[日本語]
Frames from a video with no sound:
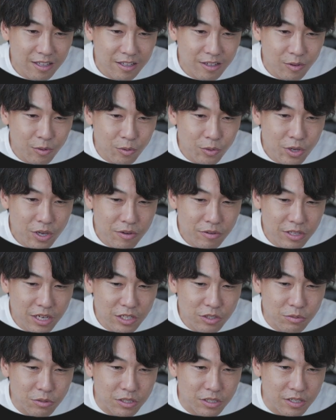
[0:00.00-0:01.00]
この辺は大
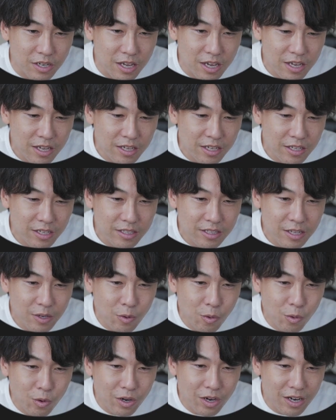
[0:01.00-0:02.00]
丈夫ですねで
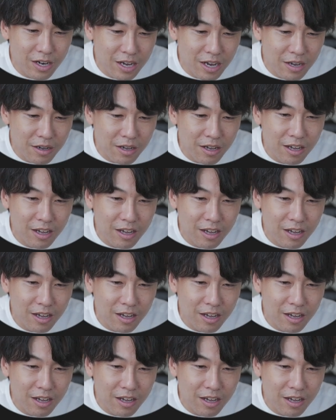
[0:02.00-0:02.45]
ここから